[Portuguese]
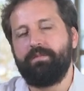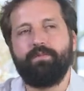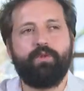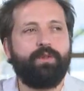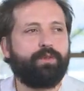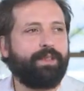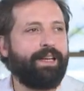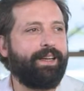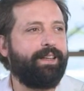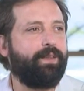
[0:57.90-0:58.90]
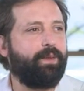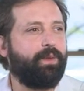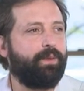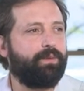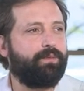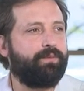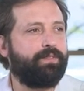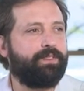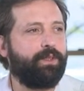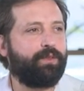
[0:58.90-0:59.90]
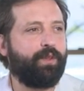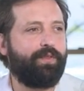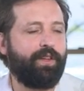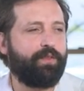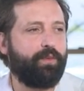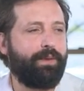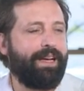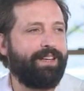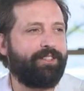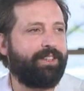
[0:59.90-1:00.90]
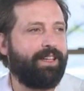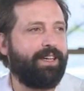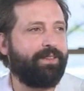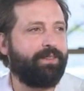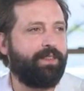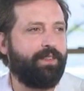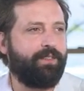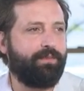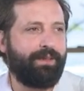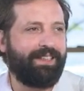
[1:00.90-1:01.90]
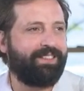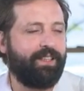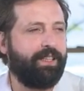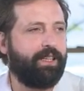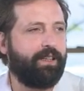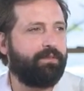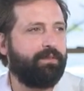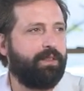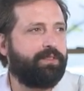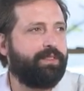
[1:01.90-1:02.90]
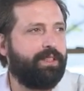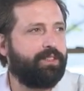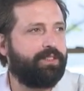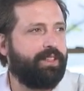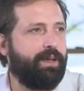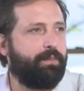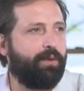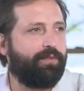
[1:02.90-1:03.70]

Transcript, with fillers: Muito, cara. Eu, eu sou fã de dublagem, claro, é, brasileira, desde sempre eu